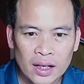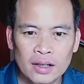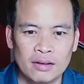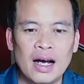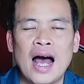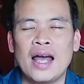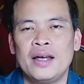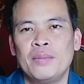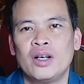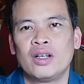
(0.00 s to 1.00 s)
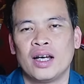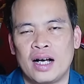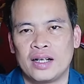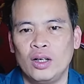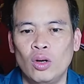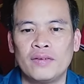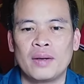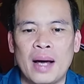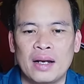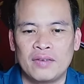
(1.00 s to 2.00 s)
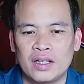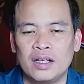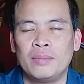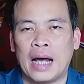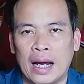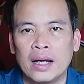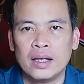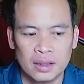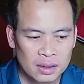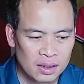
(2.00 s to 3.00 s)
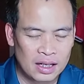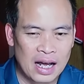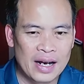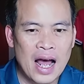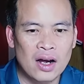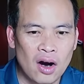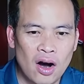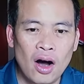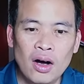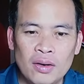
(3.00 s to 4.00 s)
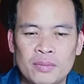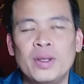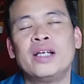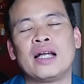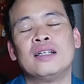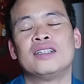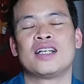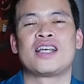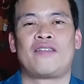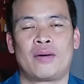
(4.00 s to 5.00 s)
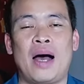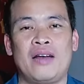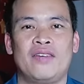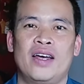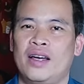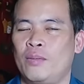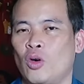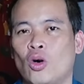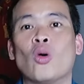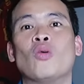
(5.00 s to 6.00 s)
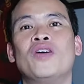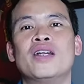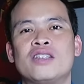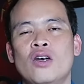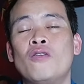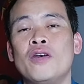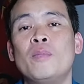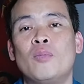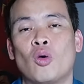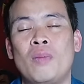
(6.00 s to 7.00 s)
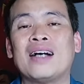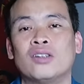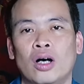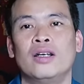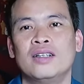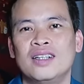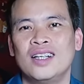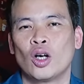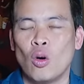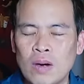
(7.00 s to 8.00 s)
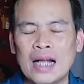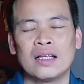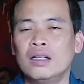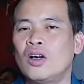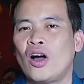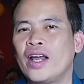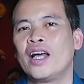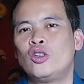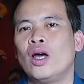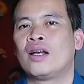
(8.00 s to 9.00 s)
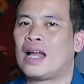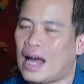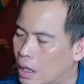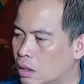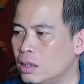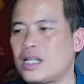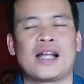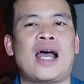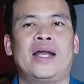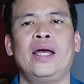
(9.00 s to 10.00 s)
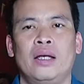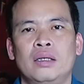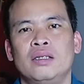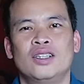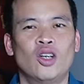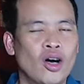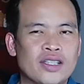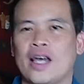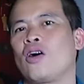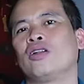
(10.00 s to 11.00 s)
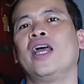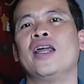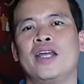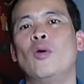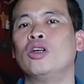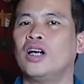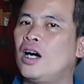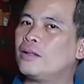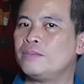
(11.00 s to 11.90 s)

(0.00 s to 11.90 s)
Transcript: Thứ hai, mình có thể khẳng định luôn với các bạn vào thời điểm này là đã có mình đã từng chia sẻ với các bạn về một cổ động viên siêu VIP Pro Max rồi. Cũng đã từng nói đến cái chuyện là cứ sa thải đi rồi sẽ có tiền để bồi thường.